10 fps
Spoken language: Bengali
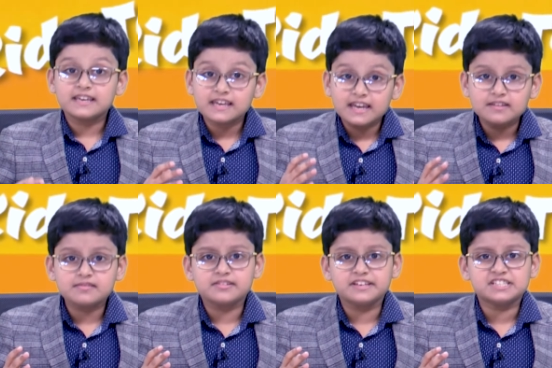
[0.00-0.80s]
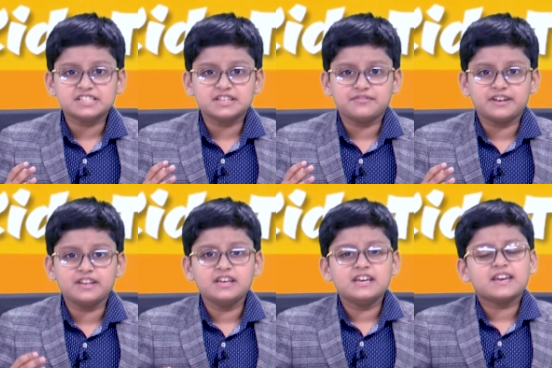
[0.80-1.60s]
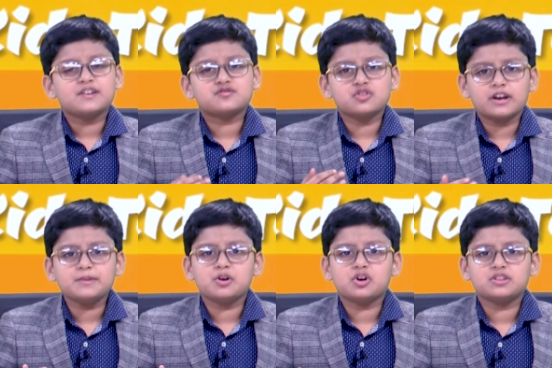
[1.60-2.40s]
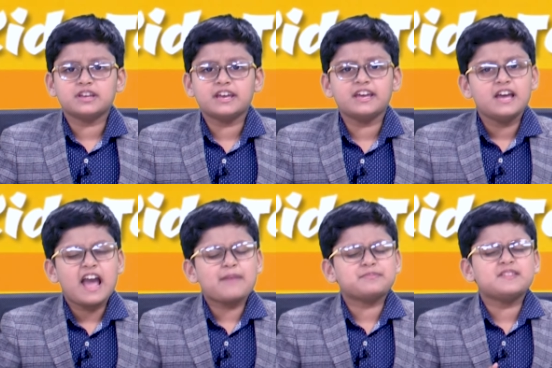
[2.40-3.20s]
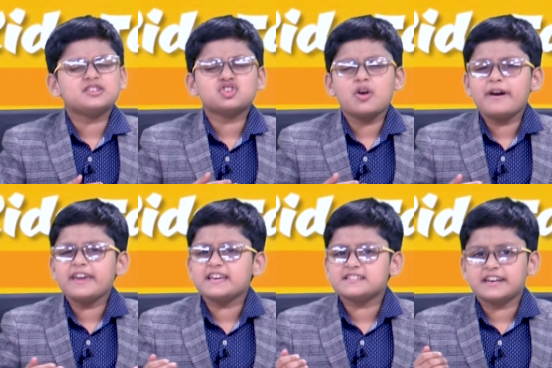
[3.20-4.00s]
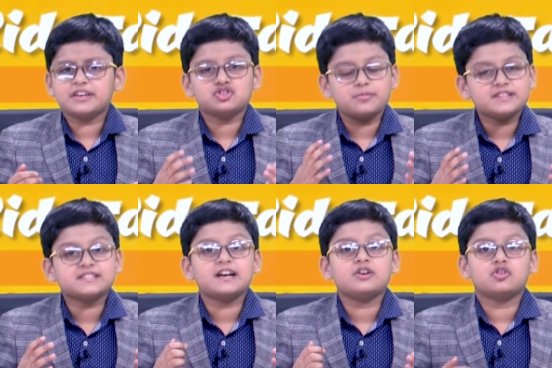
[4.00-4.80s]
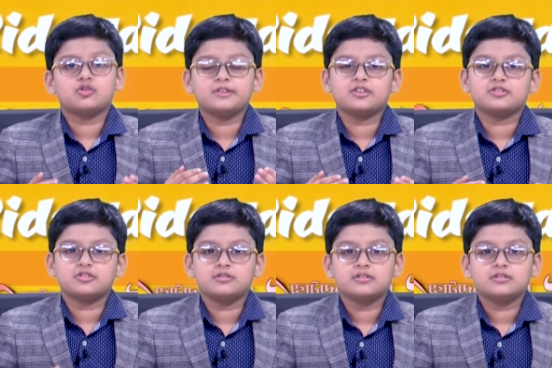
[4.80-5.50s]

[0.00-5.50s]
কিডস ক্রিয়েশন টিভির কিডস টকের পক্ষ থেকে আপনাদের সবাইকে জানাই শুভেচ্ছা ও অভিনন্দন